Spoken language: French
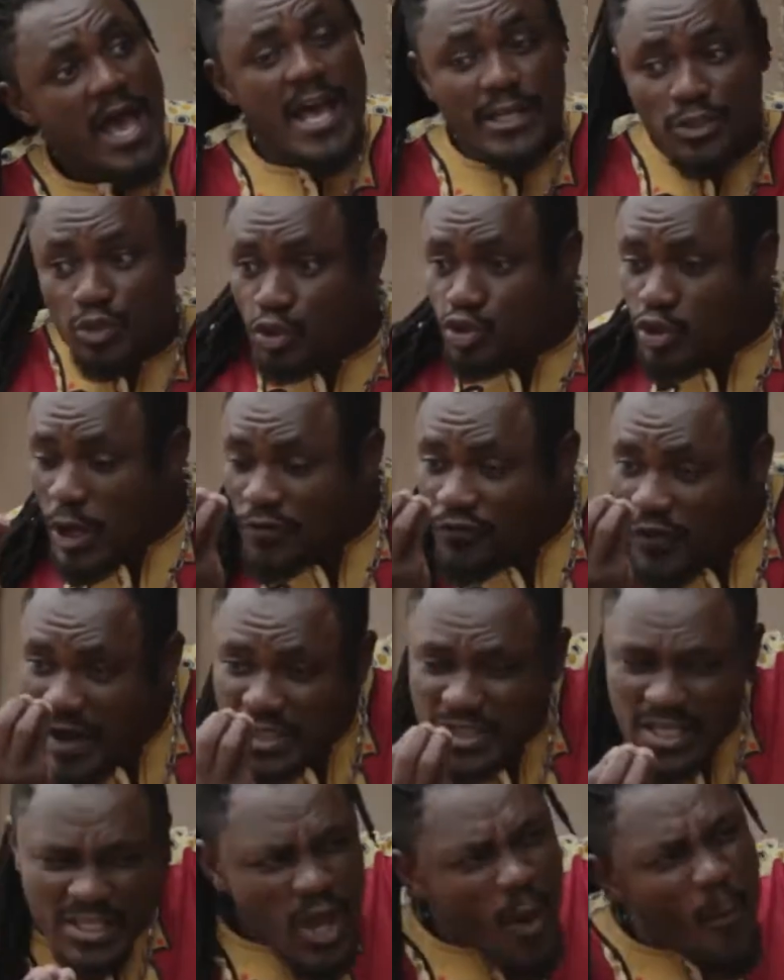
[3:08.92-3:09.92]
Est-ce que tu as une
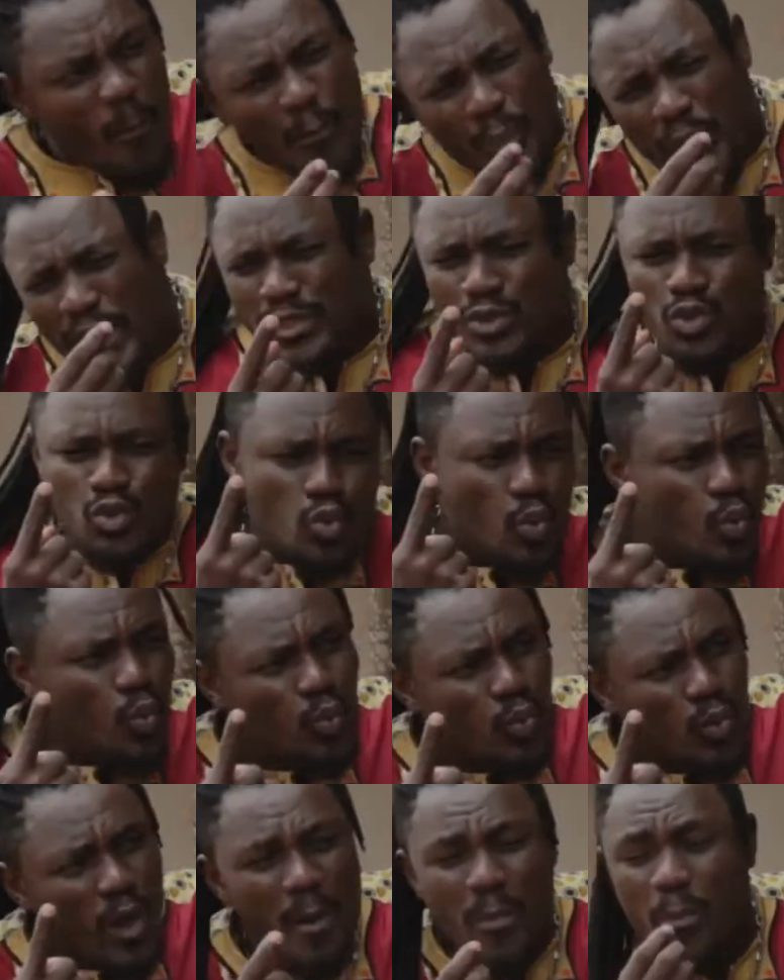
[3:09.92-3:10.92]
fois acheté un pinceau,
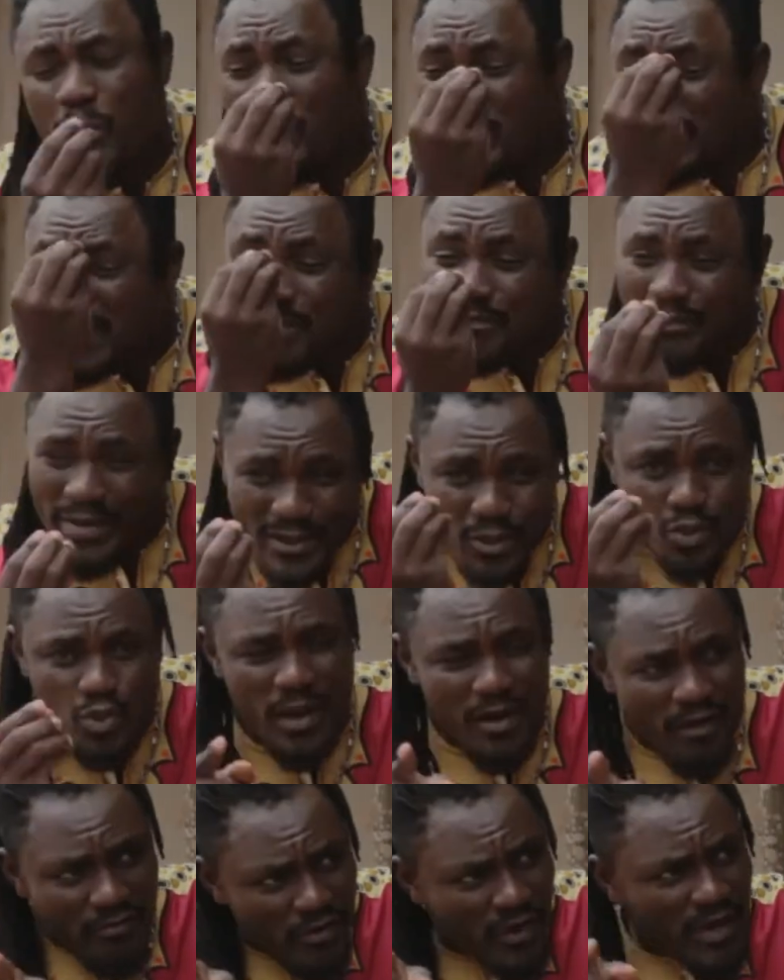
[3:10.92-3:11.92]
un petit
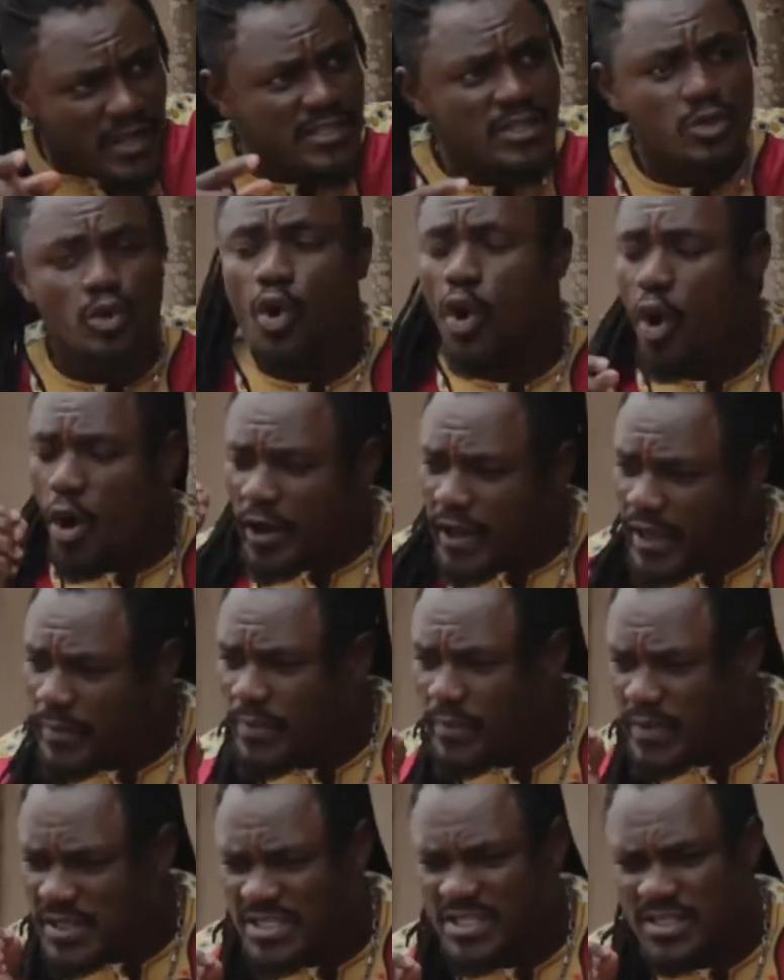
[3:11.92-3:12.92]
pinceau à l'enfant a dit que,
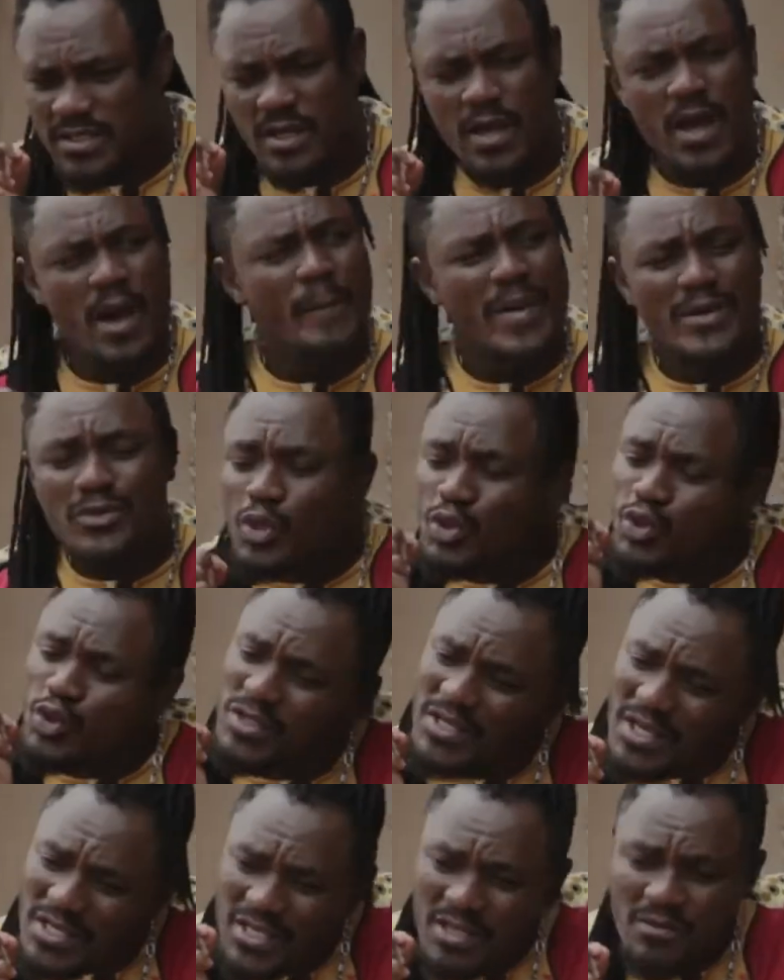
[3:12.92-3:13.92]
ok, petit, parce que
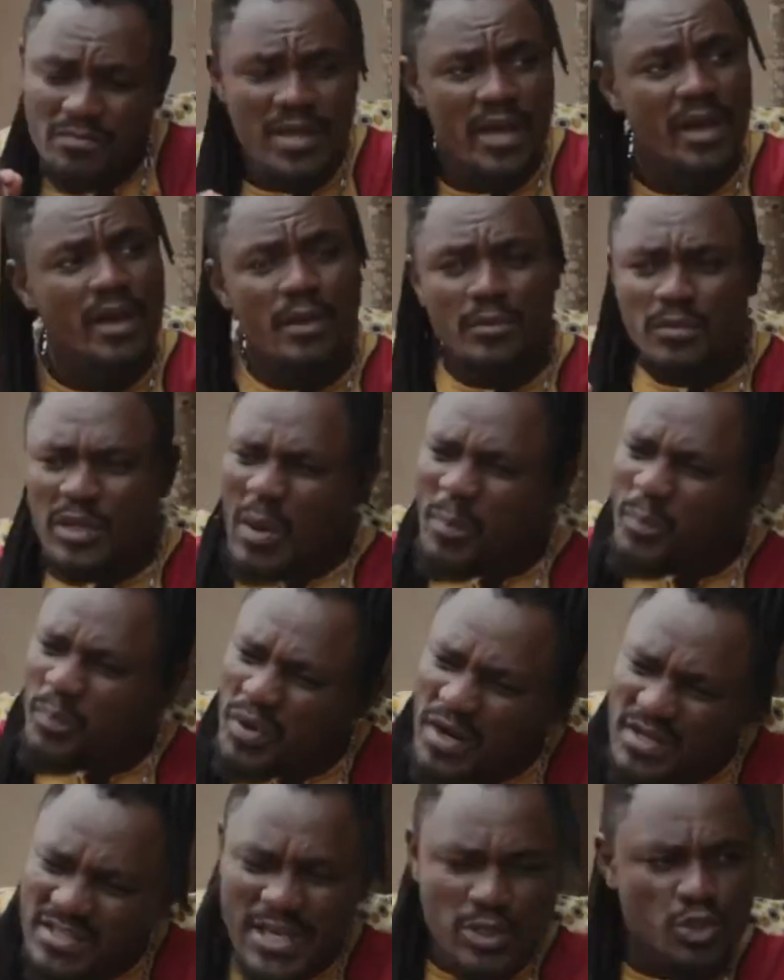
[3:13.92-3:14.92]
tu dessines bien,
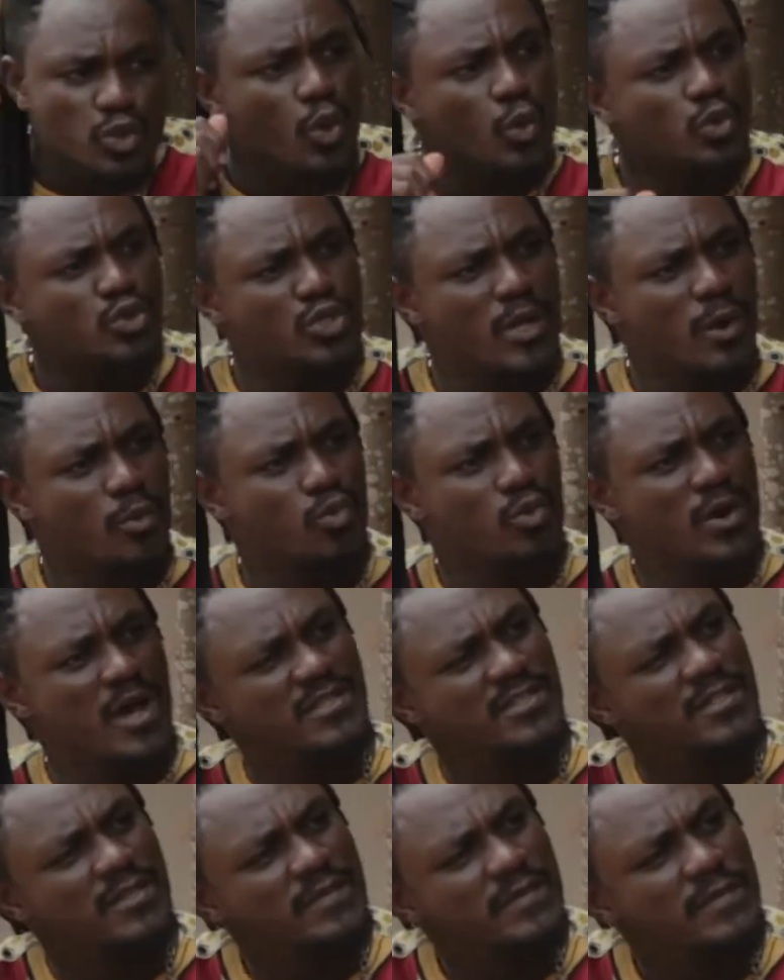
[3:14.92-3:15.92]
prends ça, je
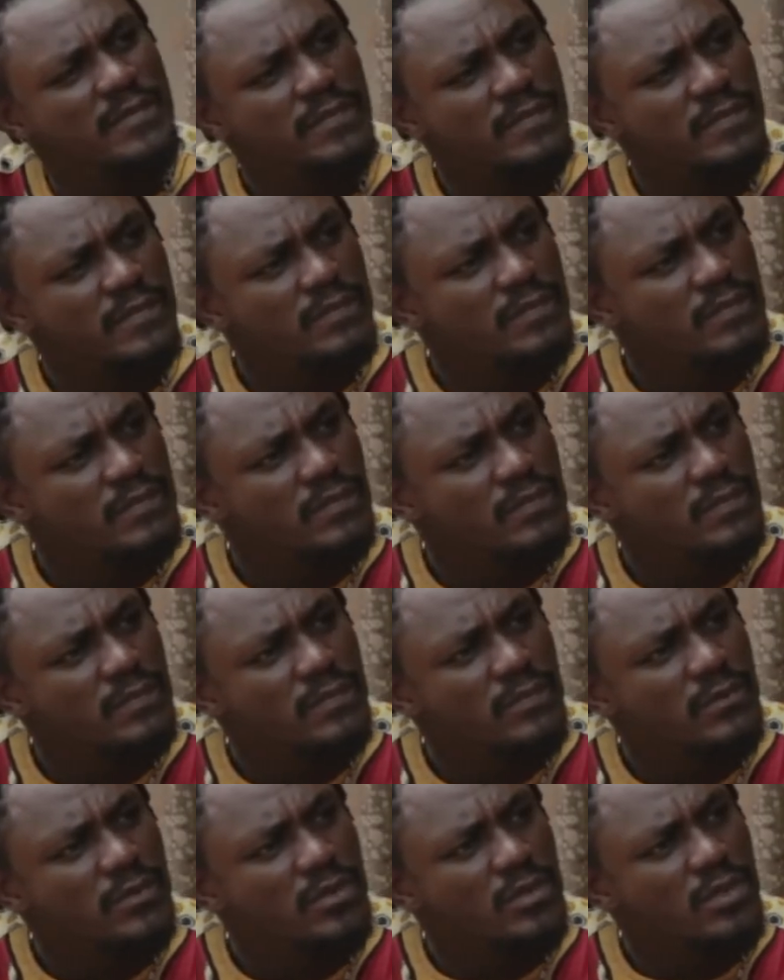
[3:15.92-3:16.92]
t'encourage
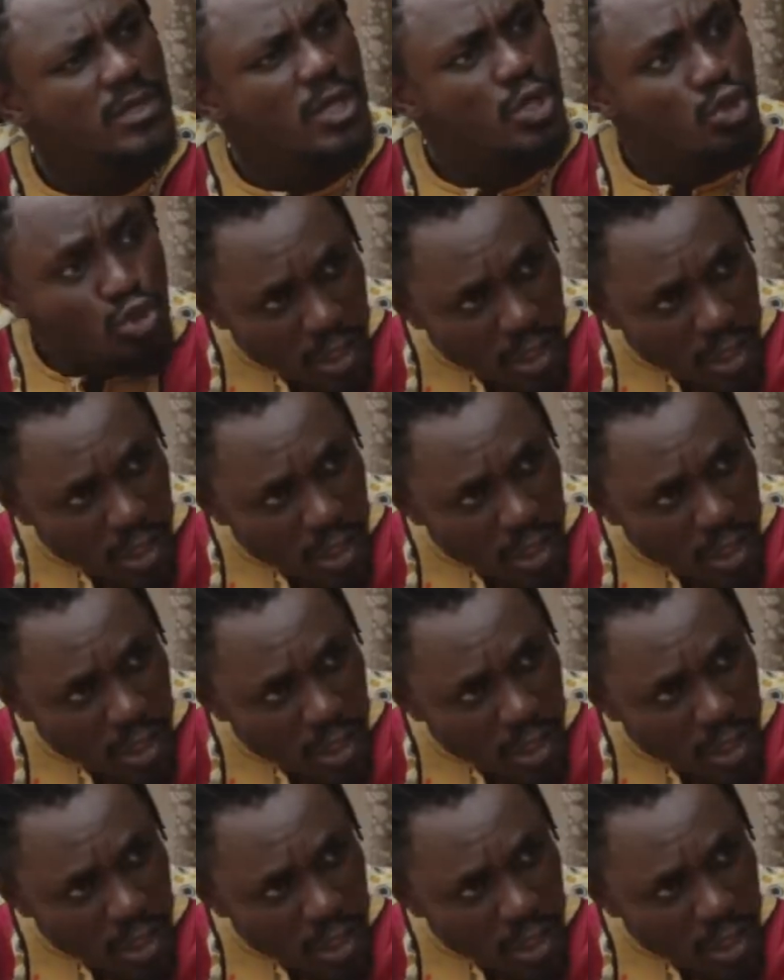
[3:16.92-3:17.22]
hmm.